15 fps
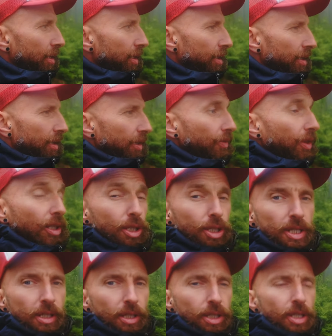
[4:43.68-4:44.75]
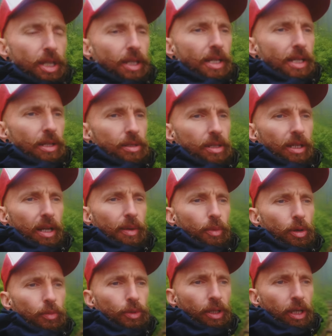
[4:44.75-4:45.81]
E, I w trakcie śniadania dostałem
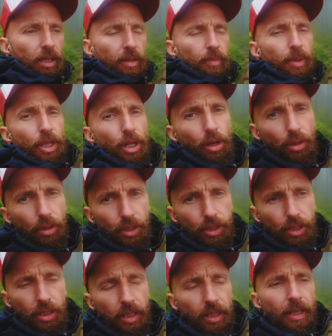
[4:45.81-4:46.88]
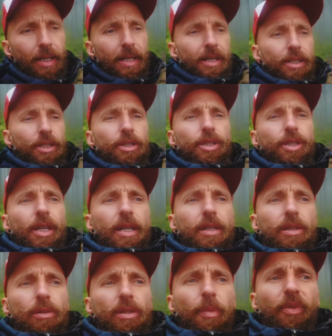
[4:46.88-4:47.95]
komunikat meteorologiczny, że dzisiaj
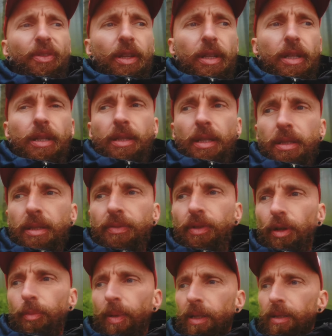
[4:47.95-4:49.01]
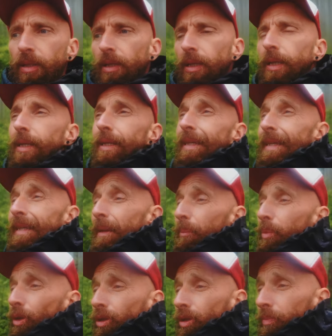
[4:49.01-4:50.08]
są zapowiadane intensywne opady
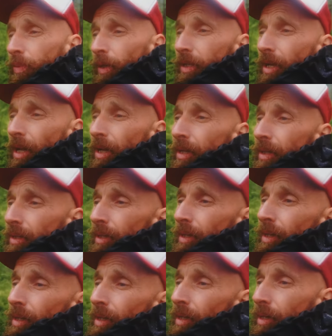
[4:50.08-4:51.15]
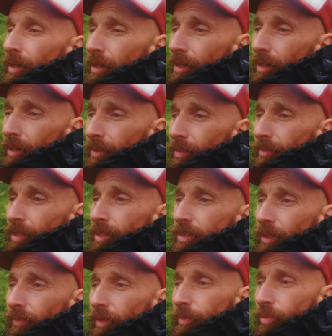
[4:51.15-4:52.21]
podtopienia, e,
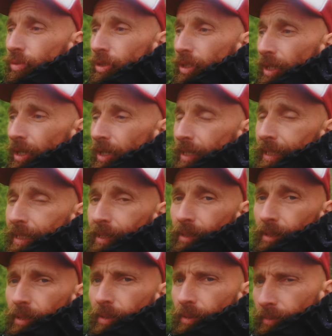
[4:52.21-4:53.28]
miejscowe burze i